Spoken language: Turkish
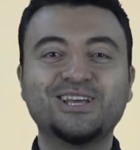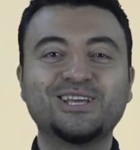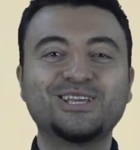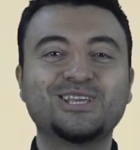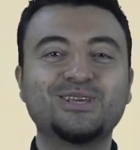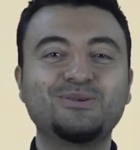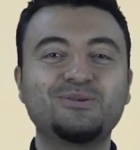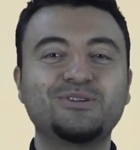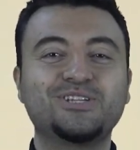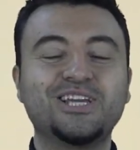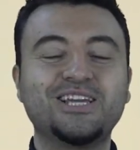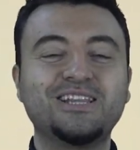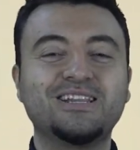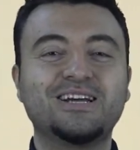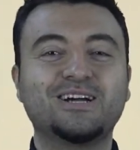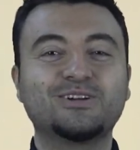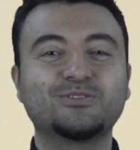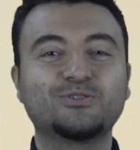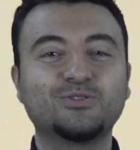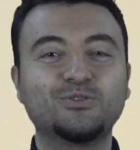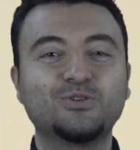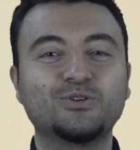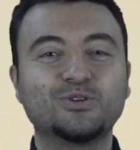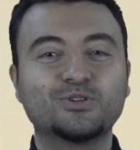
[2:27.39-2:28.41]
gibi
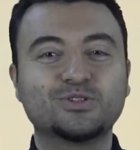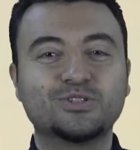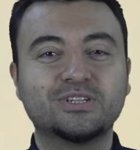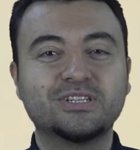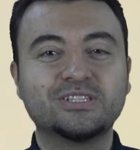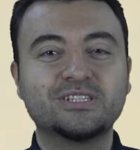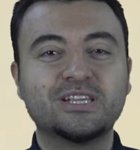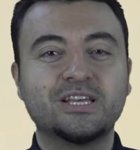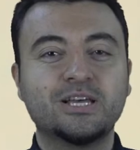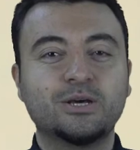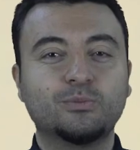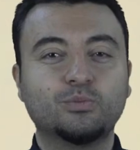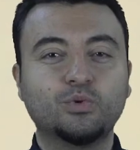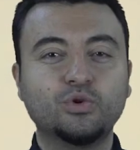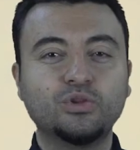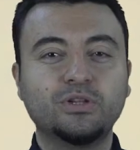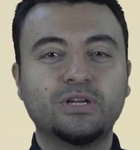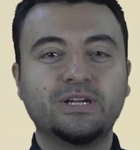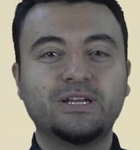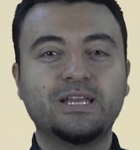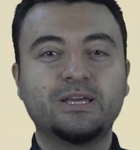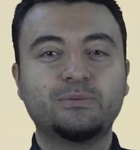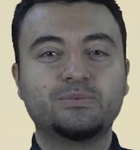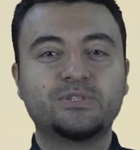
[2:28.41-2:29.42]
şeyler duyuyorsanız
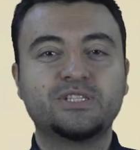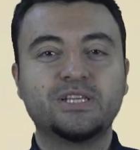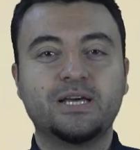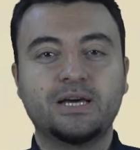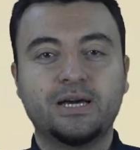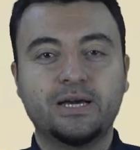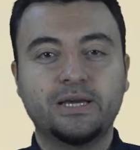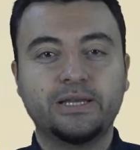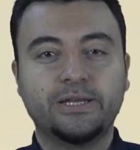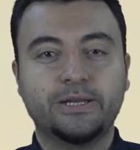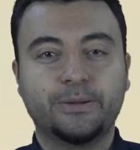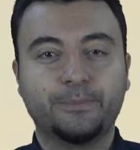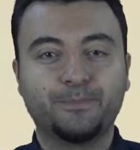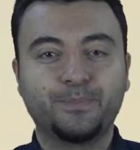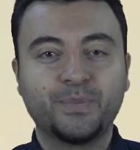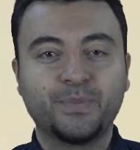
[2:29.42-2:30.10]
bunların hepsi aynı.